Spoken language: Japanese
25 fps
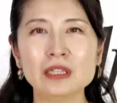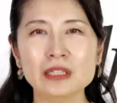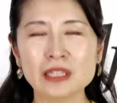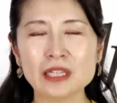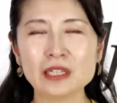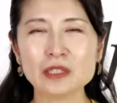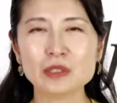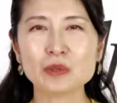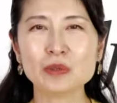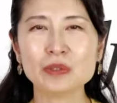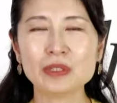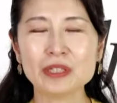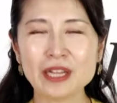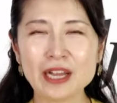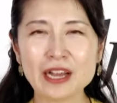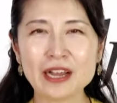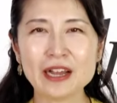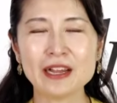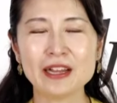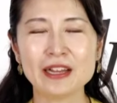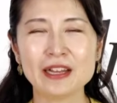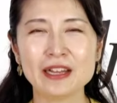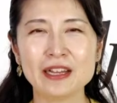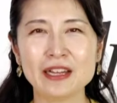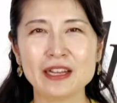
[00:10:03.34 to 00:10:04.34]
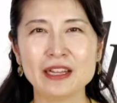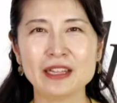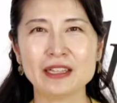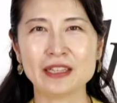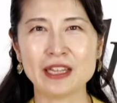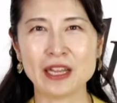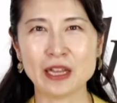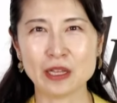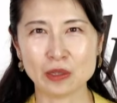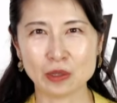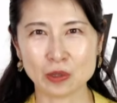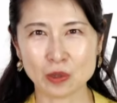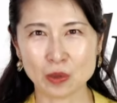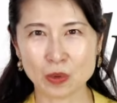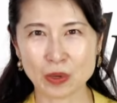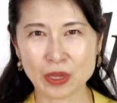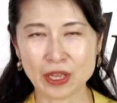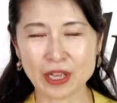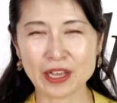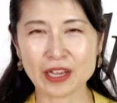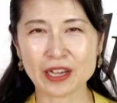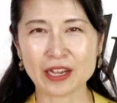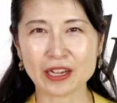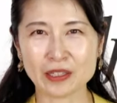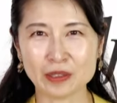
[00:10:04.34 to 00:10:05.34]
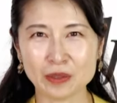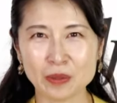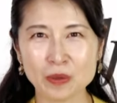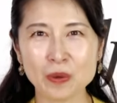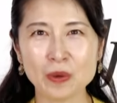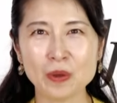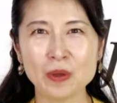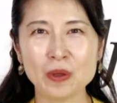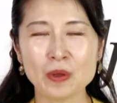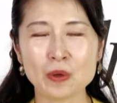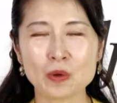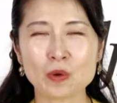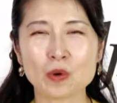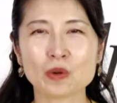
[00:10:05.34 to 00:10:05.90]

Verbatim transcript: でそんな天皇陛下と